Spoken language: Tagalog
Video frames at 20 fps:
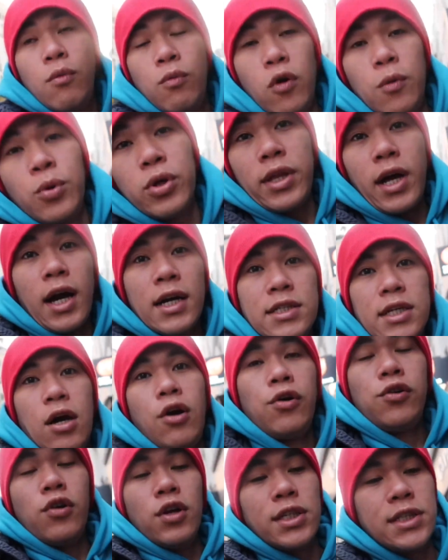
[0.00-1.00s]
Pupunta kasi
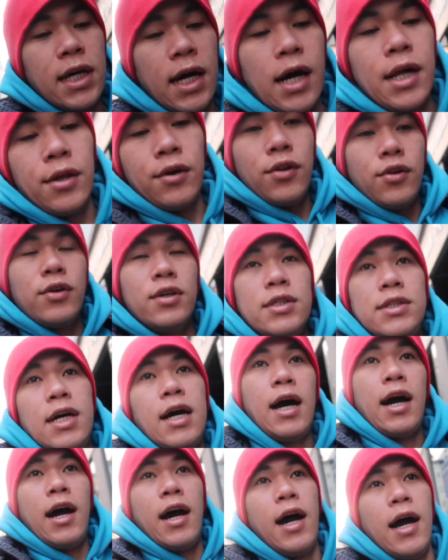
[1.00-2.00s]
ako doon sa ano, doon
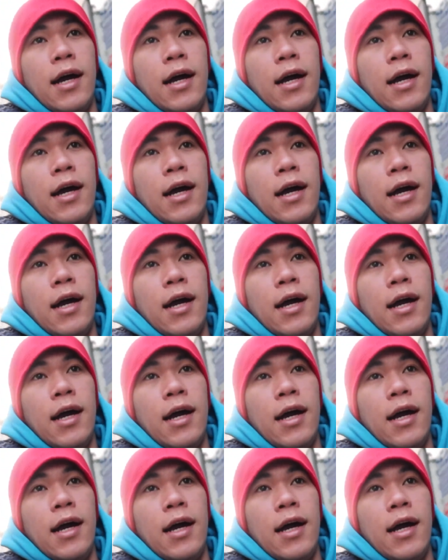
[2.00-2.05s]
sa